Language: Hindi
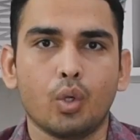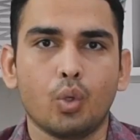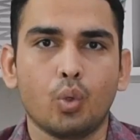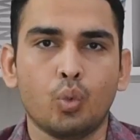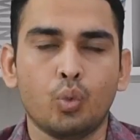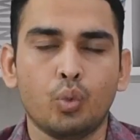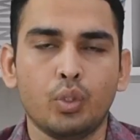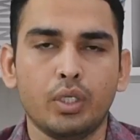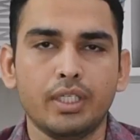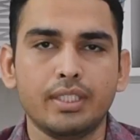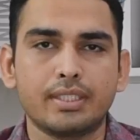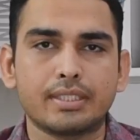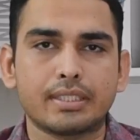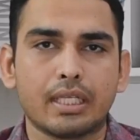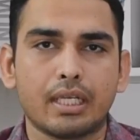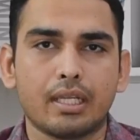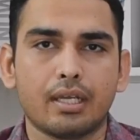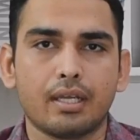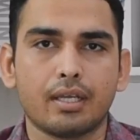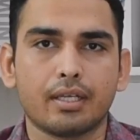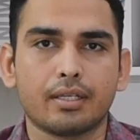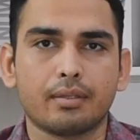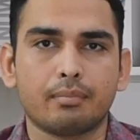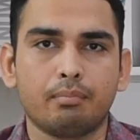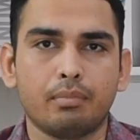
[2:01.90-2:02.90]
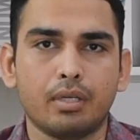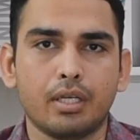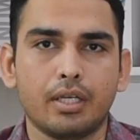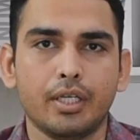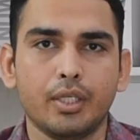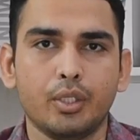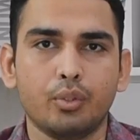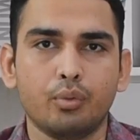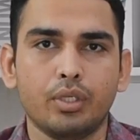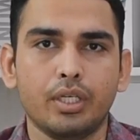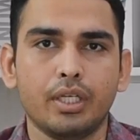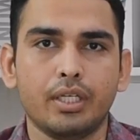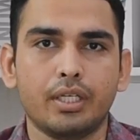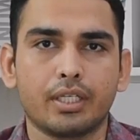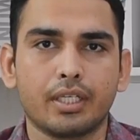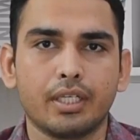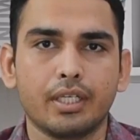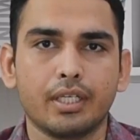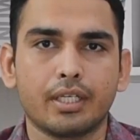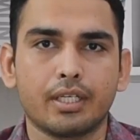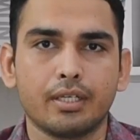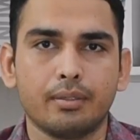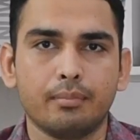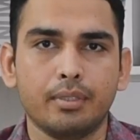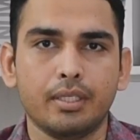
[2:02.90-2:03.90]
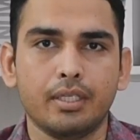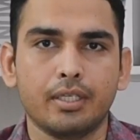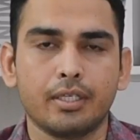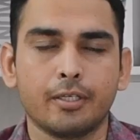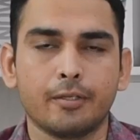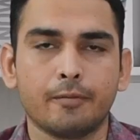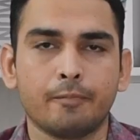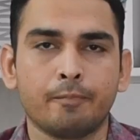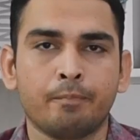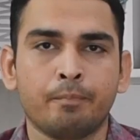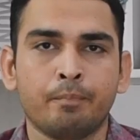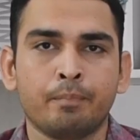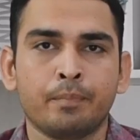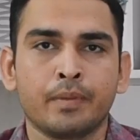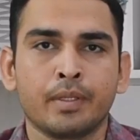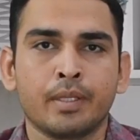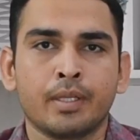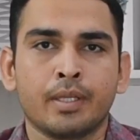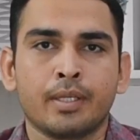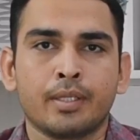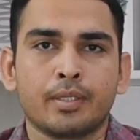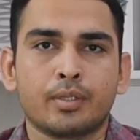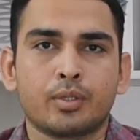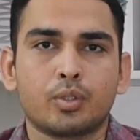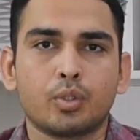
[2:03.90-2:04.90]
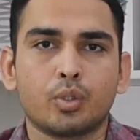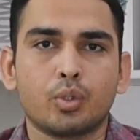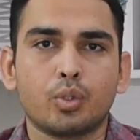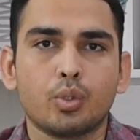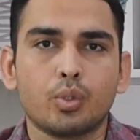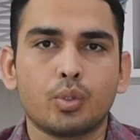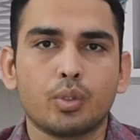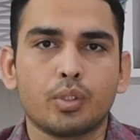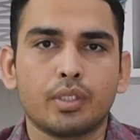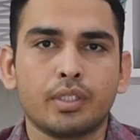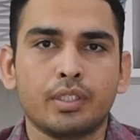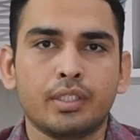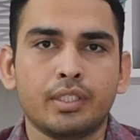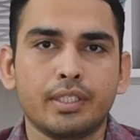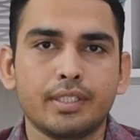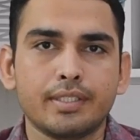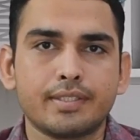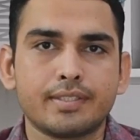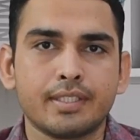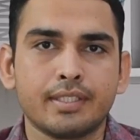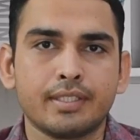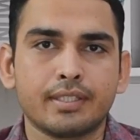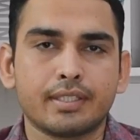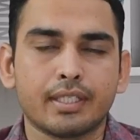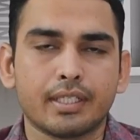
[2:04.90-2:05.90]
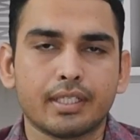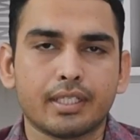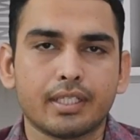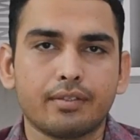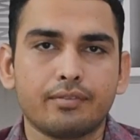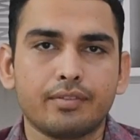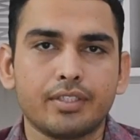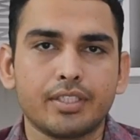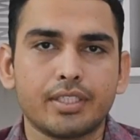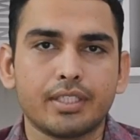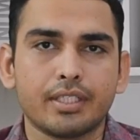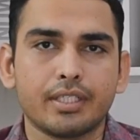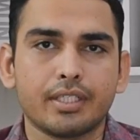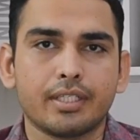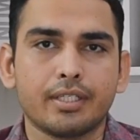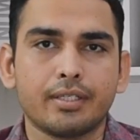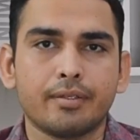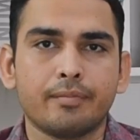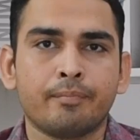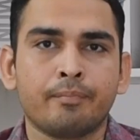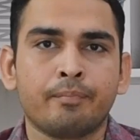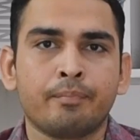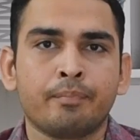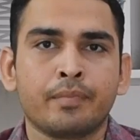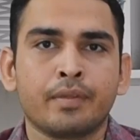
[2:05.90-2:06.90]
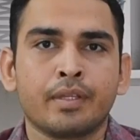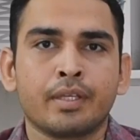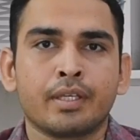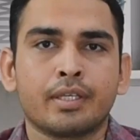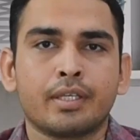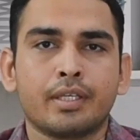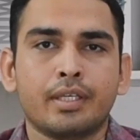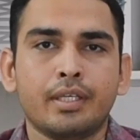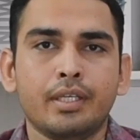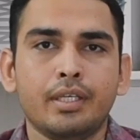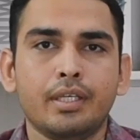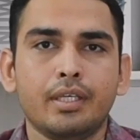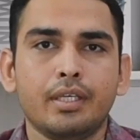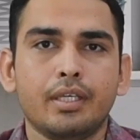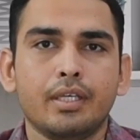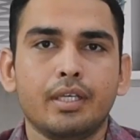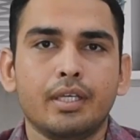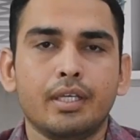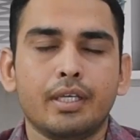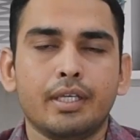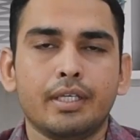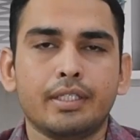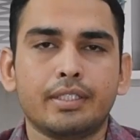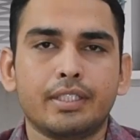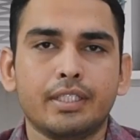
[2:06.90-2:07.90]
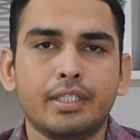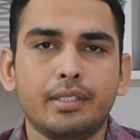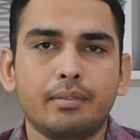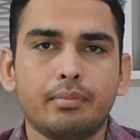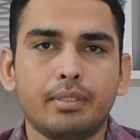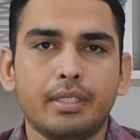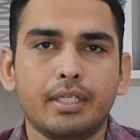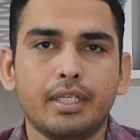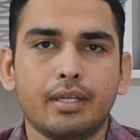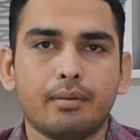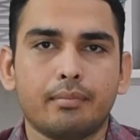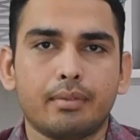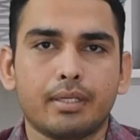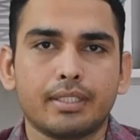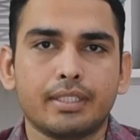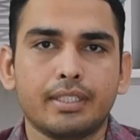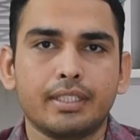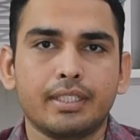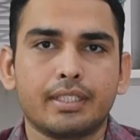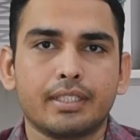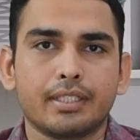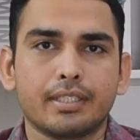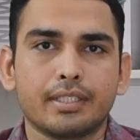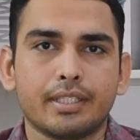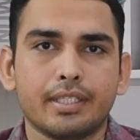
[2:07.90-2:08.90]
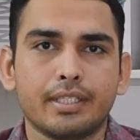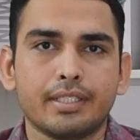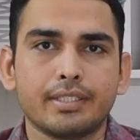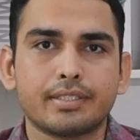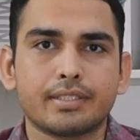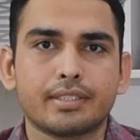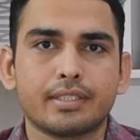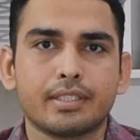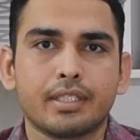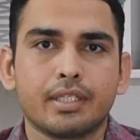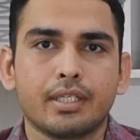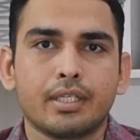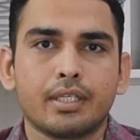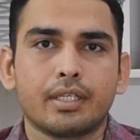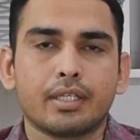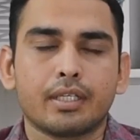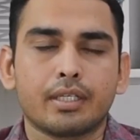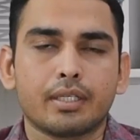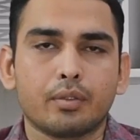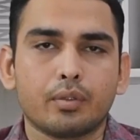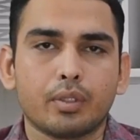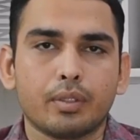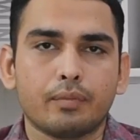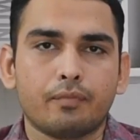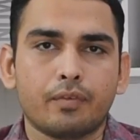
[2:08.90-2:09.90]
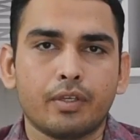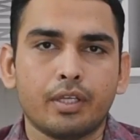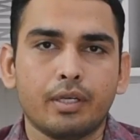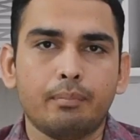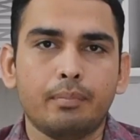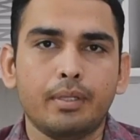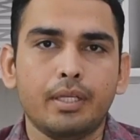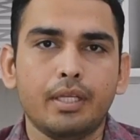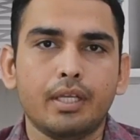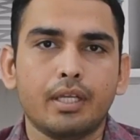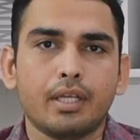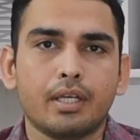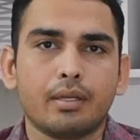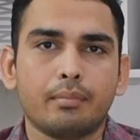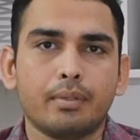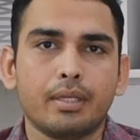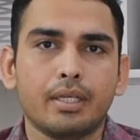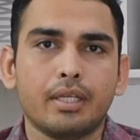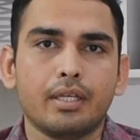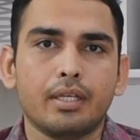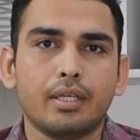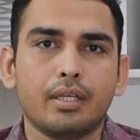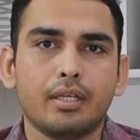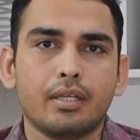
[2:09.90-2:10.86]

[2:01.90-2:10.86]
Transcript: 19 लाख ब्लड यूनिट की कमी है तो ये चिंता का विषय है कि इतनी बड़ी आबादी का देश फिर भी हमें